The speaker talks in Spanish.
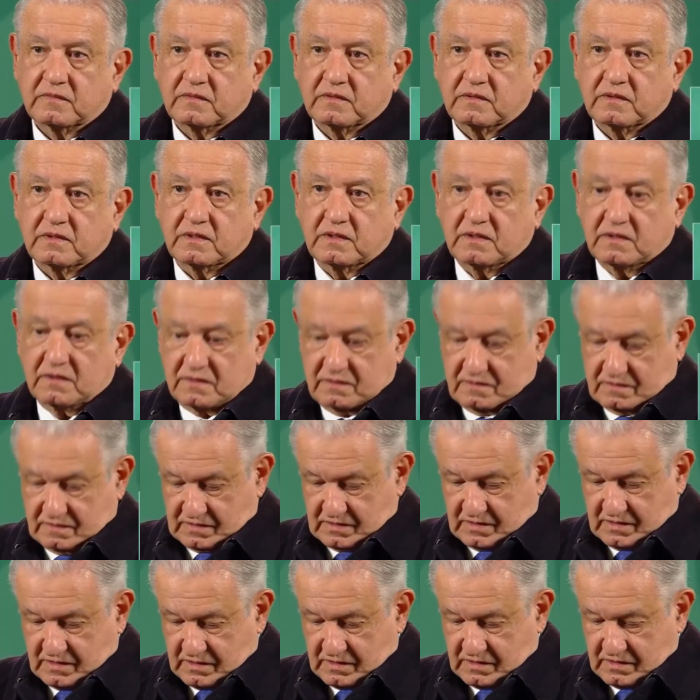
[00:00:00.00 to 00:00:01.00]

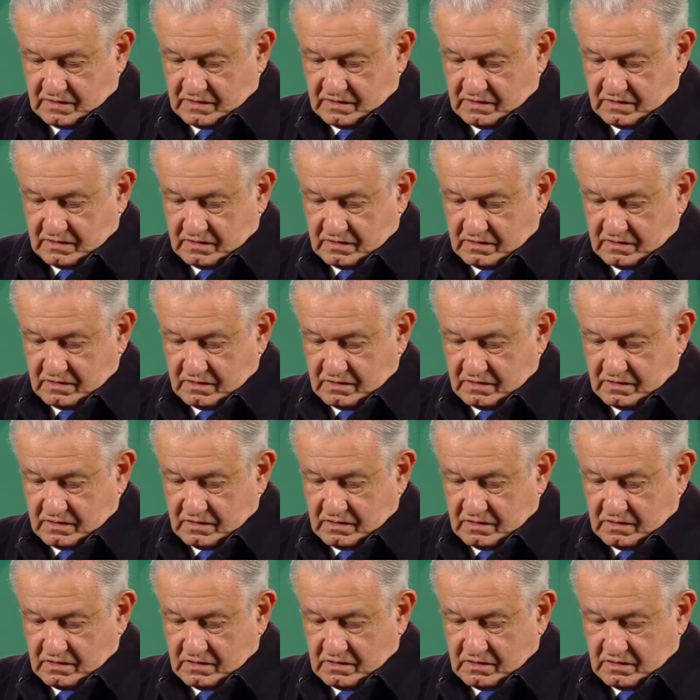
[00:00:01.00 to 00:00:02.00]
este,
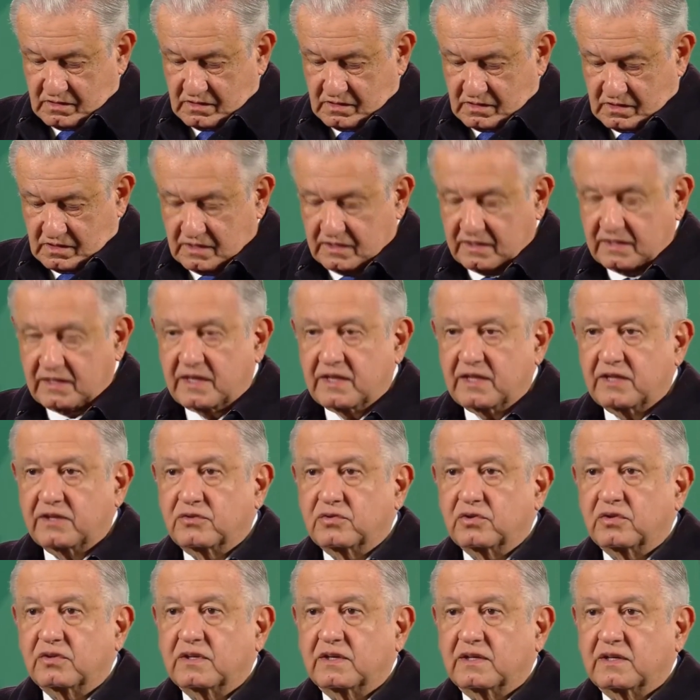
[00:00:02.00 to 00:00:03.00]
el
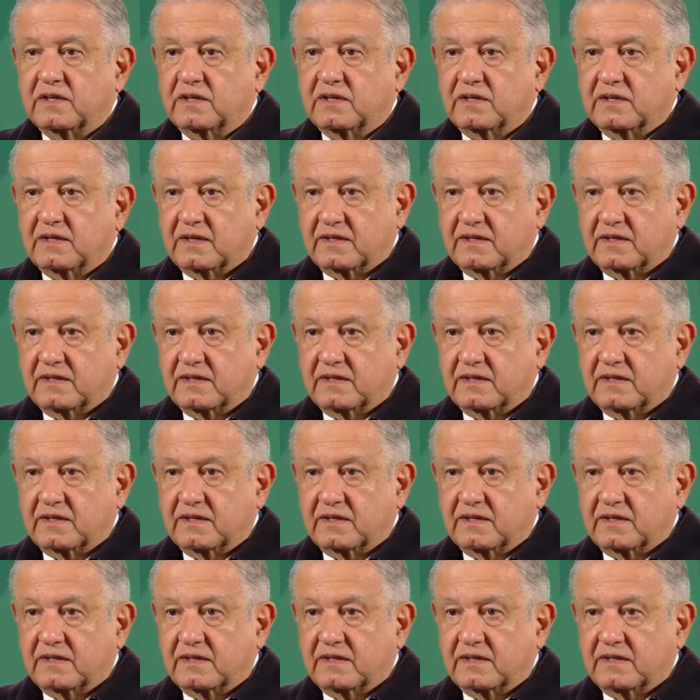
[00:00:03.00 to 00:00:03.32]
derecho de